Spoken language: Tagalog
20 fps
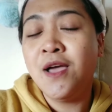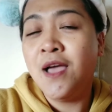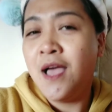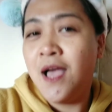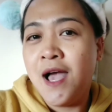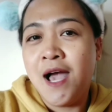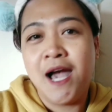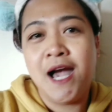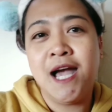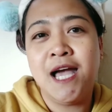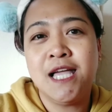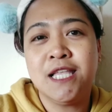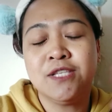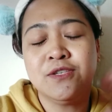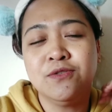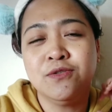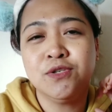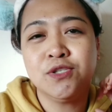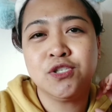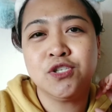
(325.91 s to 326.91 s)
At kung
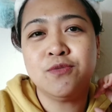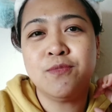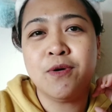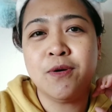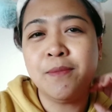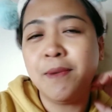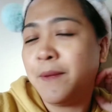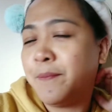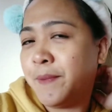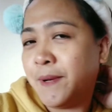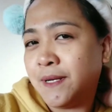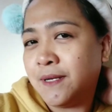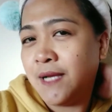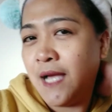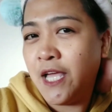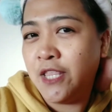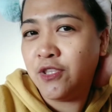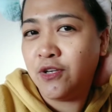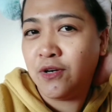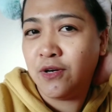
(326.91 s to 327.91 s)
gusto niyo ako makapag,
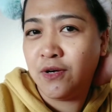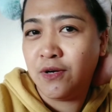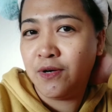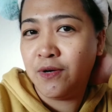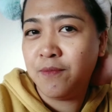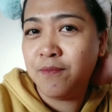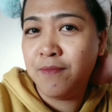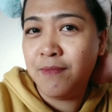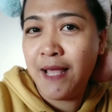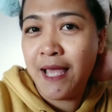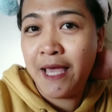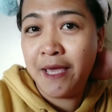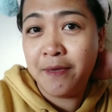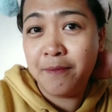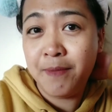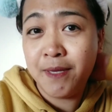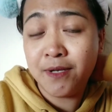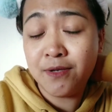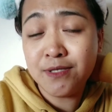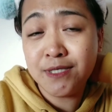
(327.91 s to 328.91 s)
ano, ay,
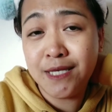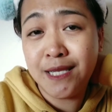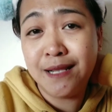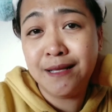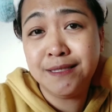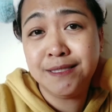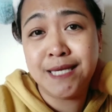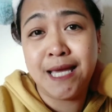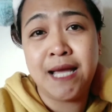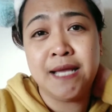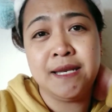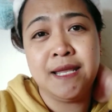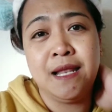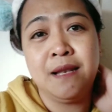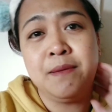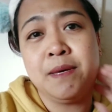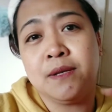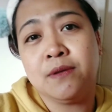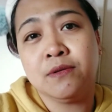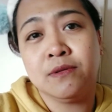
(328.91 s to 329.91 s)
meron silang channel.
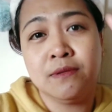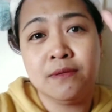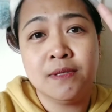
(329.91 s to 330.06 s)
Merong,